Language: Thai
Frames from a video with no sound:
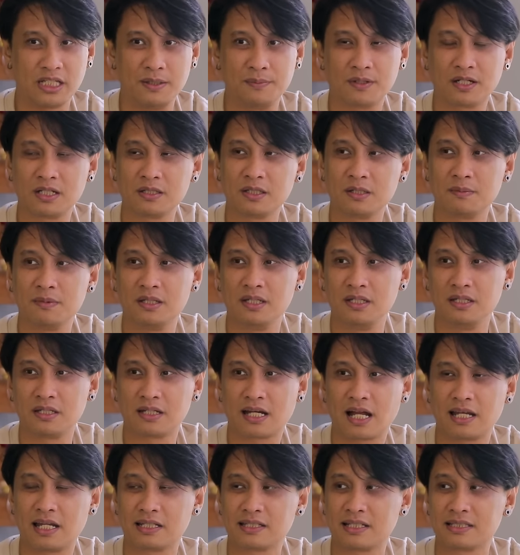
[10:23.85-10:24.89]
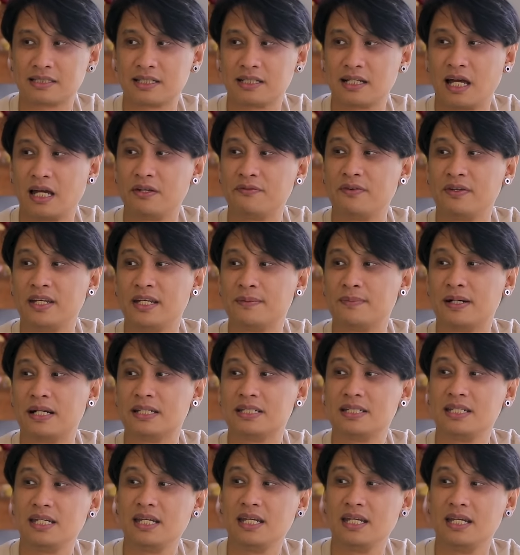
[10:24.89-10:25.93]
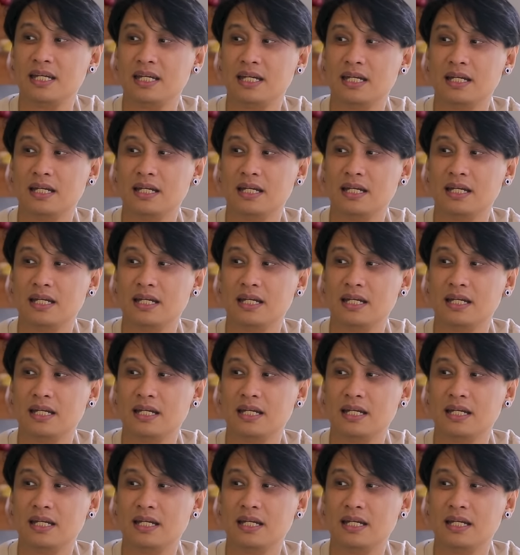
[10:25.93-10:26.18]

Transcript: กีมันก็จะมีกาลาตาสลายเฟเนบาเช่